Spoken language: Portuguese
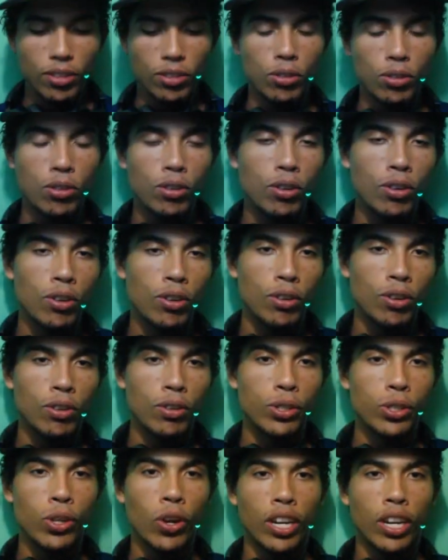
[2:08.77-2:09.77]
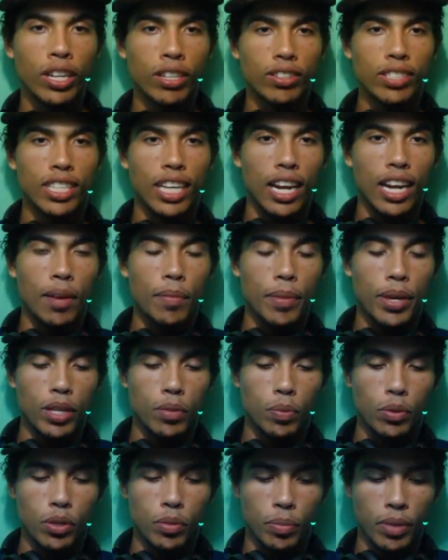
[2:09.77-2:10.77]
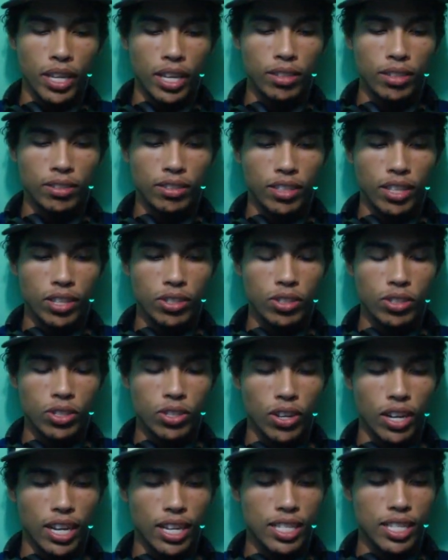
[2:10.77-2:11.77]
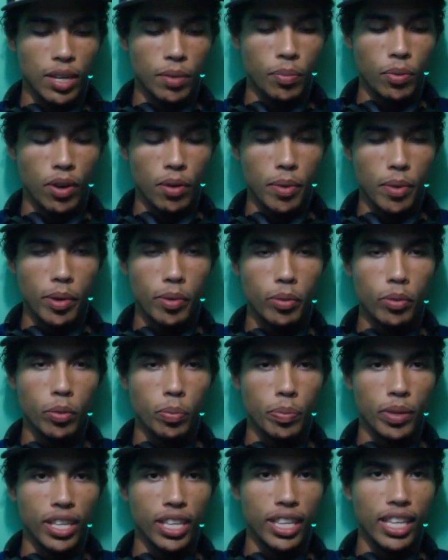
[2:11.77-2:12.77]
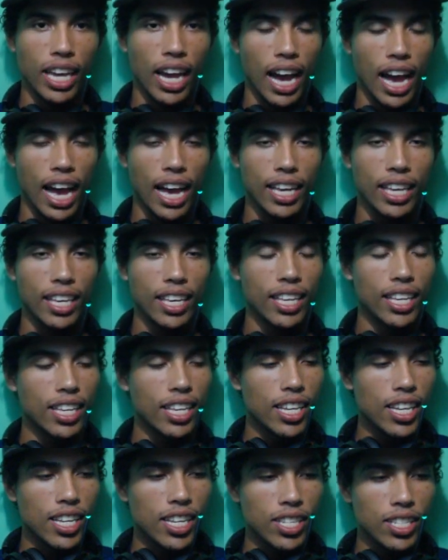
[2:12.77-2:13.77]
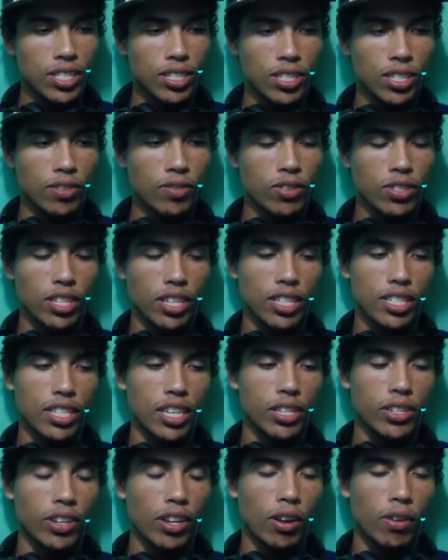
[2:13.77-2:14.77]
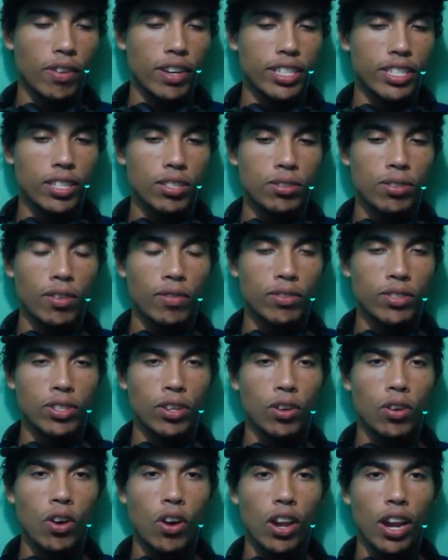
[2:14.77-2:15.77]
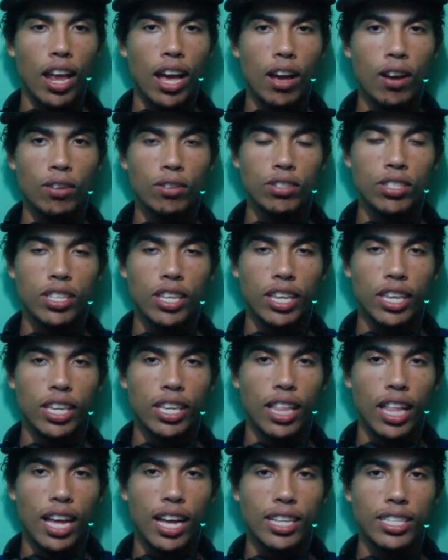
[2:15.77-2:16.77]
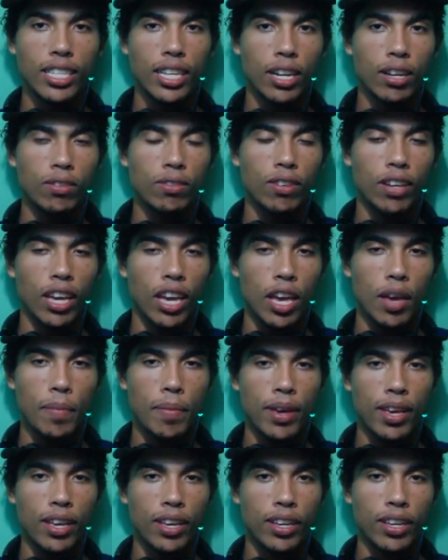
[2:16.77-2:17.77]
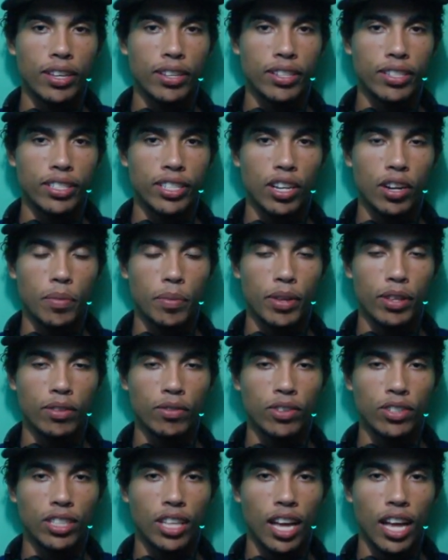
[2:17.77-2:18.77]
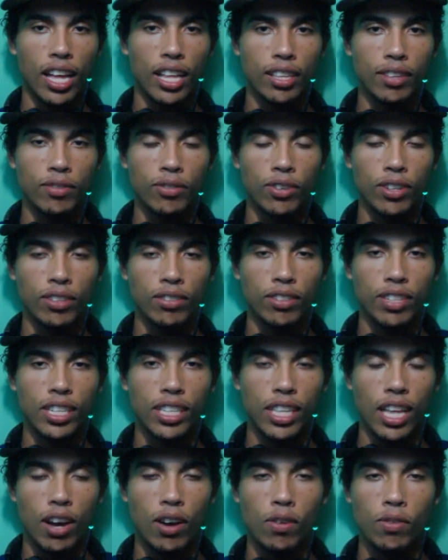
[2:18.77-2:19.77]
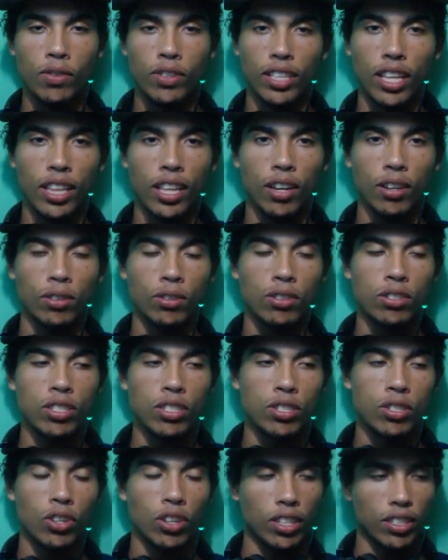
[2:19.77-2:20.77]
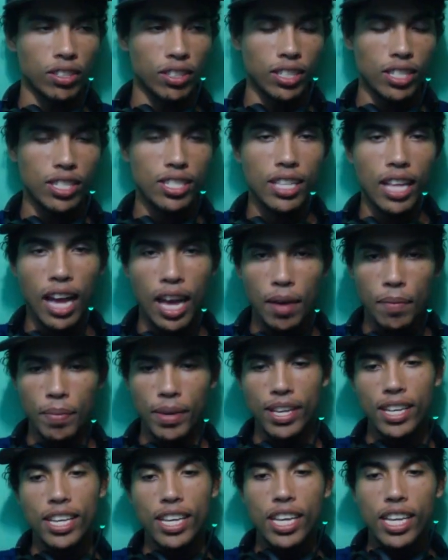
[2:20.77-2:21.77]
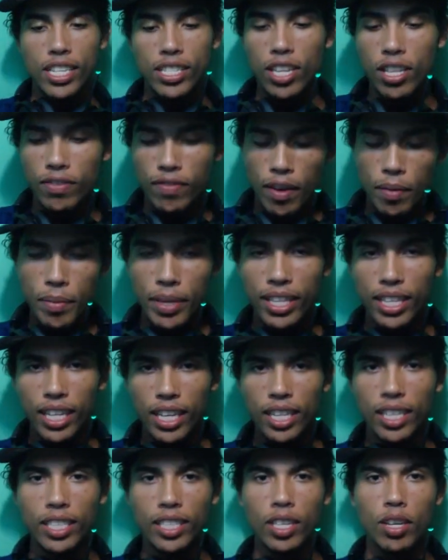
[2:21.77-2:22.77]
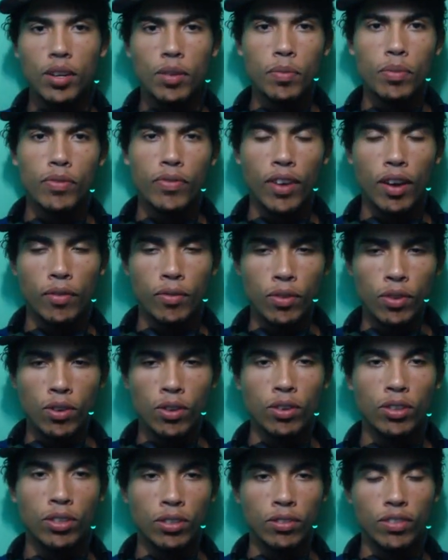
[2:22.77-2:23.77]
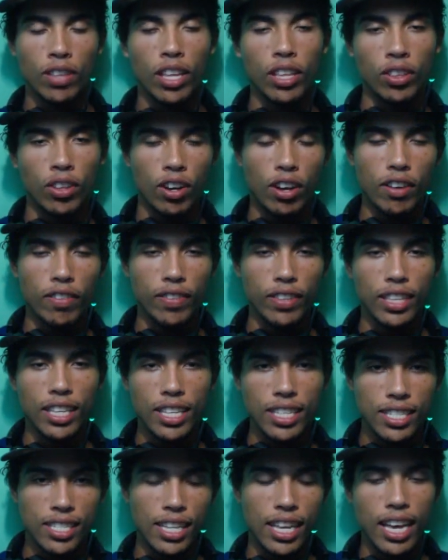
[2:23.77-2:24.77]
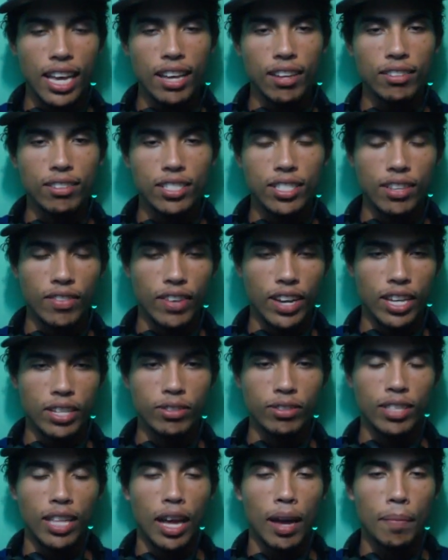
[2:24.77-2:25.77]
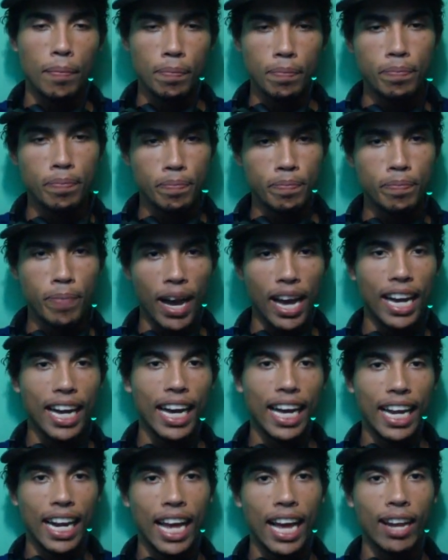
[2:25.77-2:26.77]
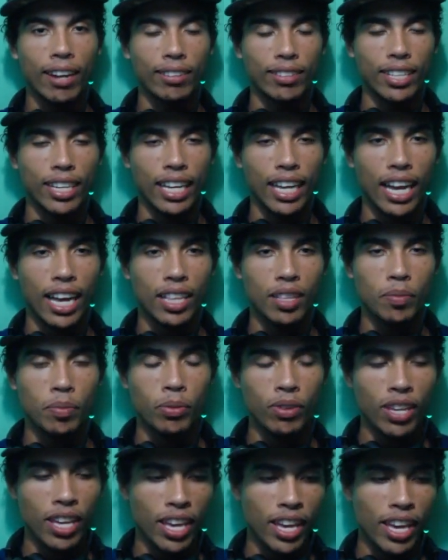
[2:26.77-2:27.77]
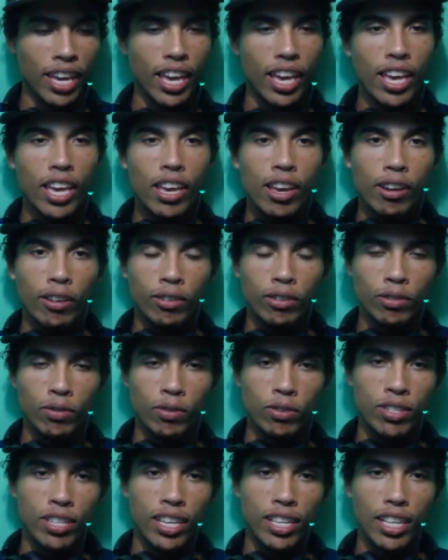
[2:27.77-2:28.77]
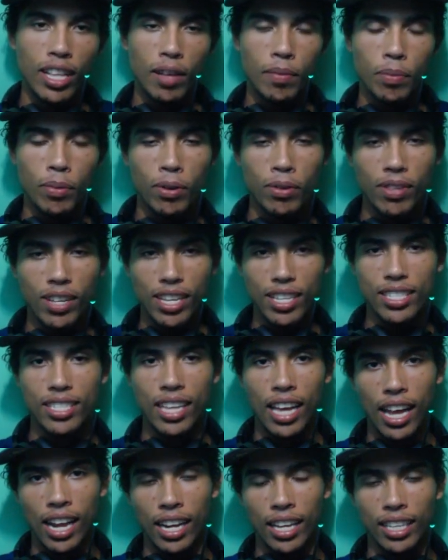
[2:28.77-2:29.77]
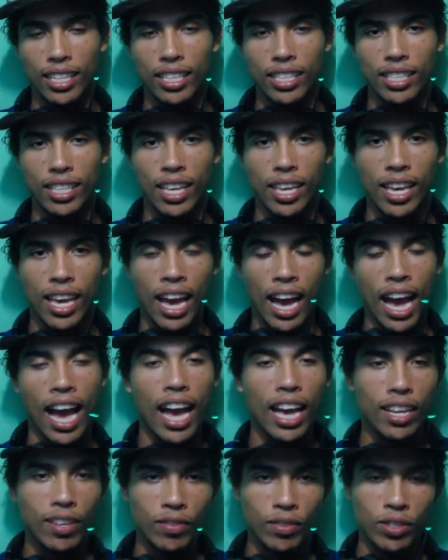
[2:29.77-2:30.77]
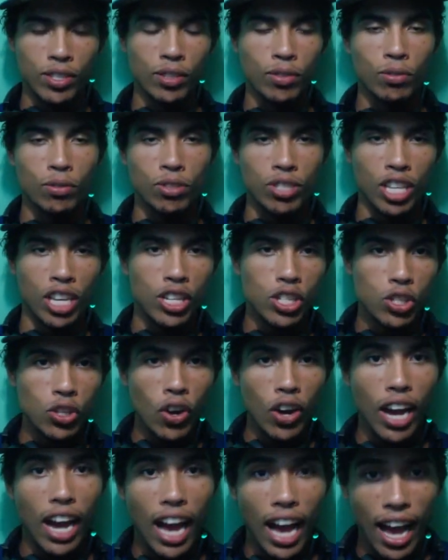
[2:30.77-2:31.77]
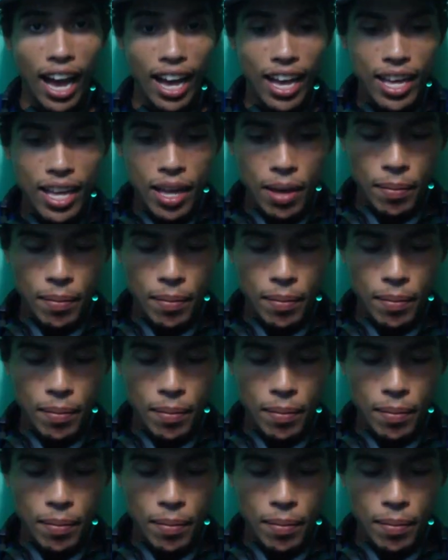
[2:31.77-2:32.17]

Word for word: Eu tô jogando diariamente pro Blank, não deixo de jogar essa porra mesmo entupida de hack. Se você quiser jogar com a gente, só você colar ou seguir lá, Xereco Gamer. Geralmente eu vou estar tá divulgando o canal, vou estar tá na close jogando de sniper. Se eu estiver mitando, então, por favor, não dê 9, dê 0, que você vai ajudar pra caralho, tá ligado? Porque quando você entra na porra de uma sala que tem hack, você não consegue jogar.